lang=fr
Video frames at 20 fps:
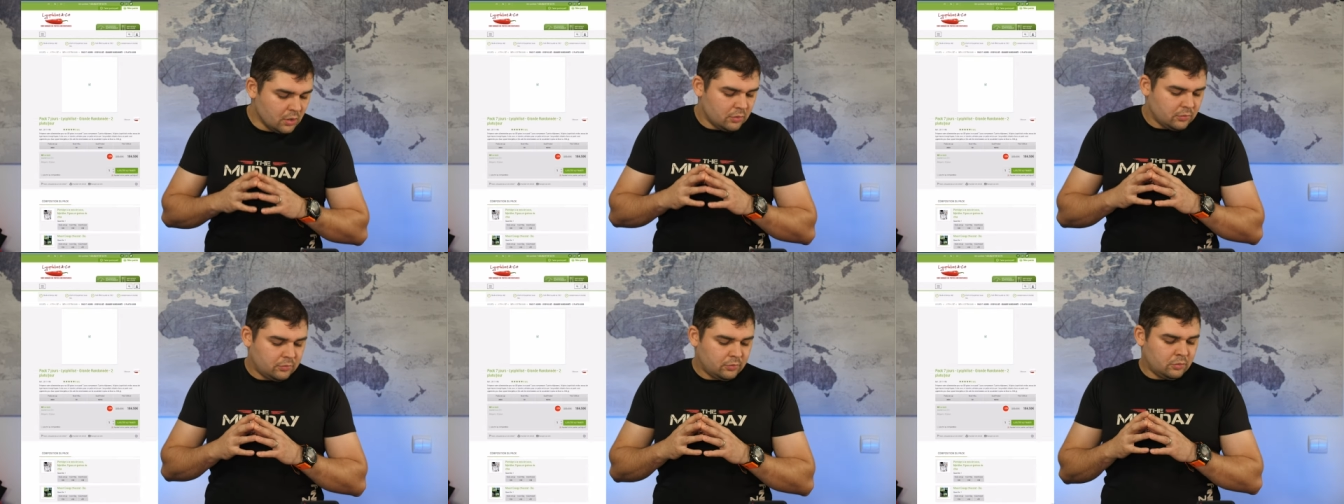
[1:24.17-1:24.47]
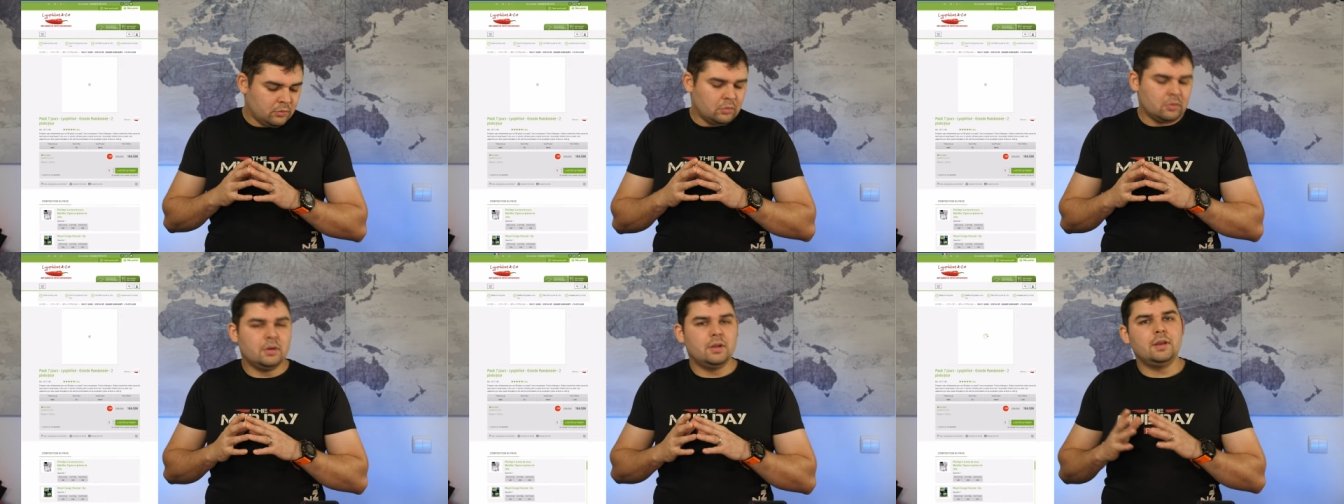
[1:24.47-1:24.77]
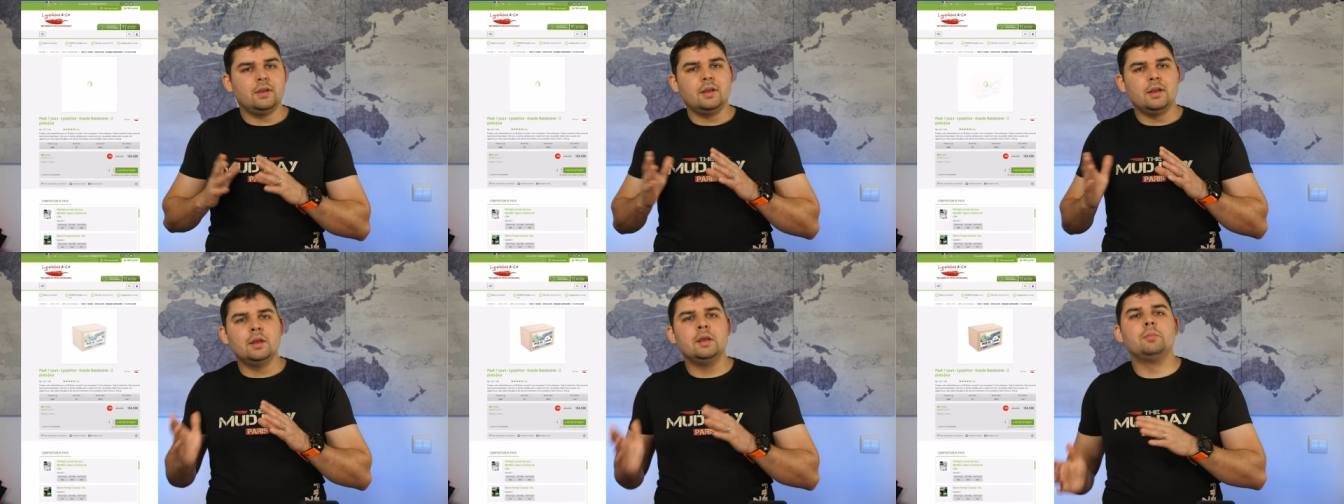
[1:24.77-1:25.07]
selon
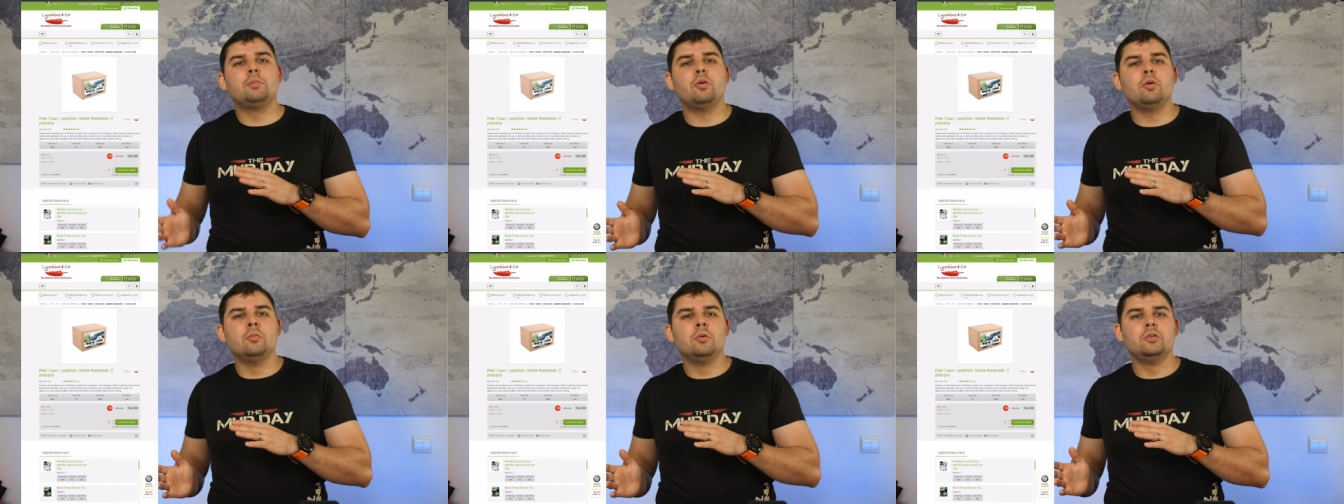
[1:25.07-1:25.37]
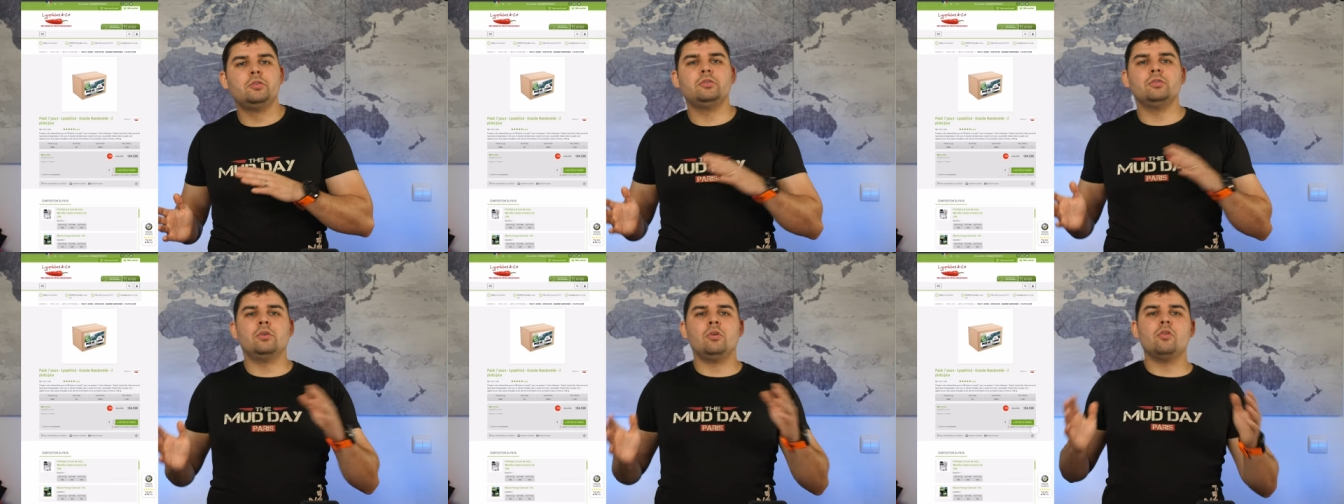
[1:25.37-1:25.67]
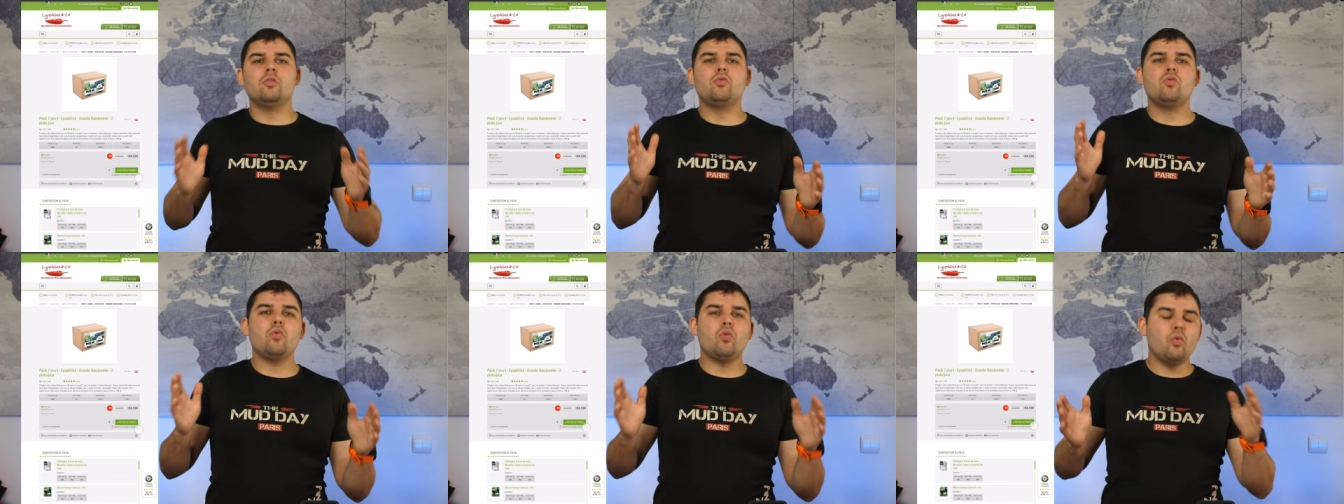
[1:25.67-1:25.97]
les promotions
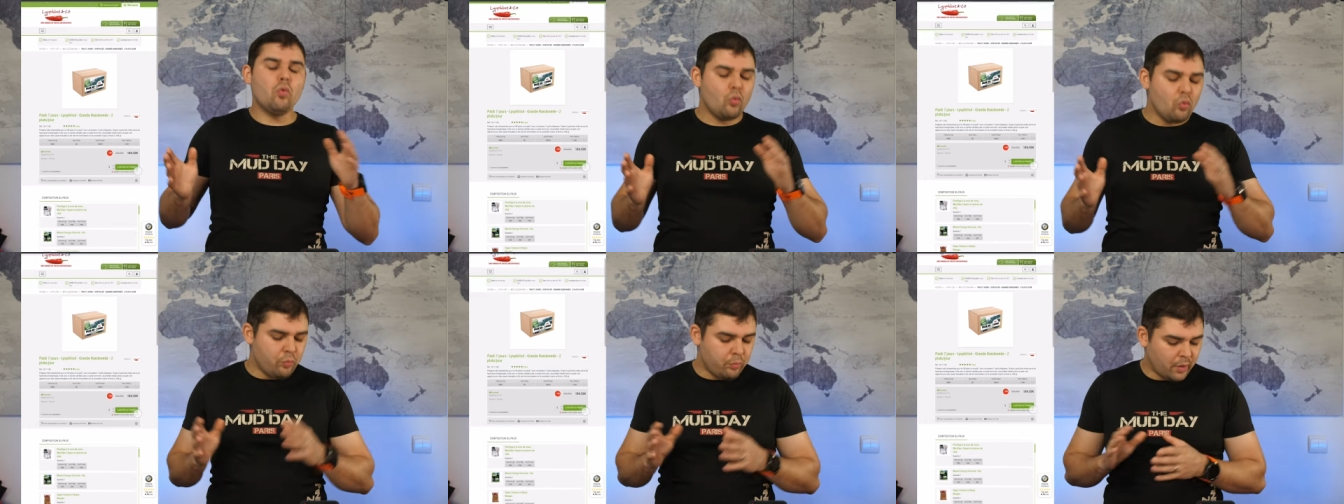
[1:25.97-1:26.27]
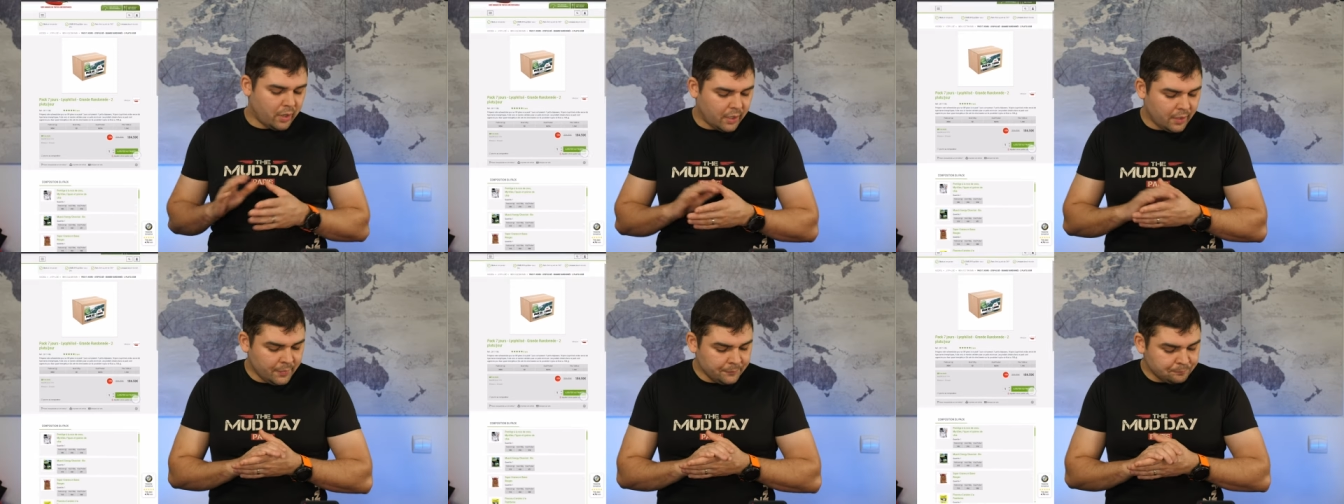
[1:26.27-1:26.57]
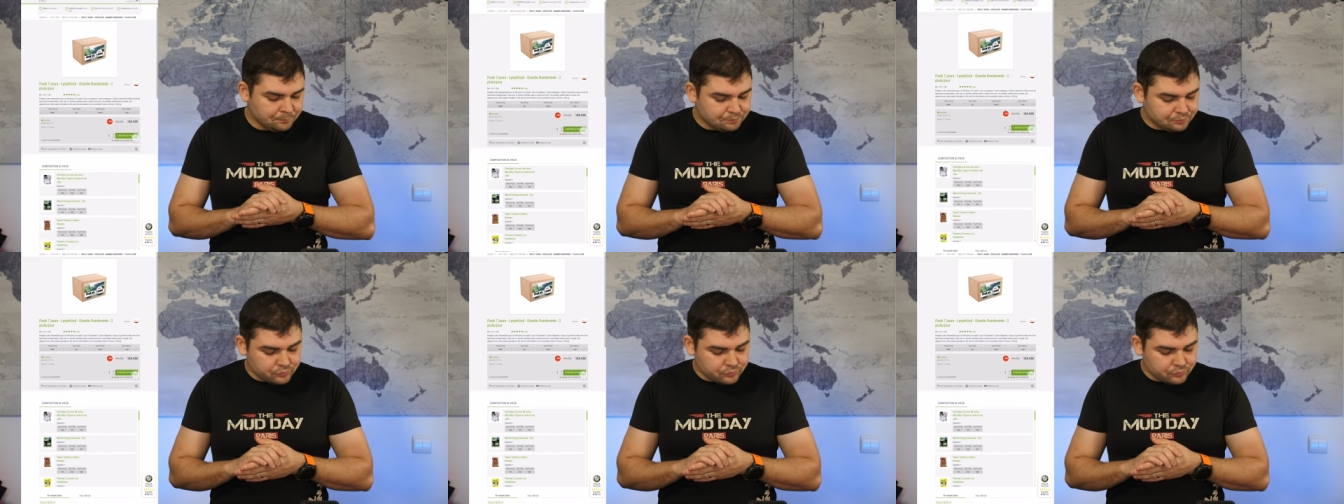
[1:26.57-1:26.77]
en cours ou pas.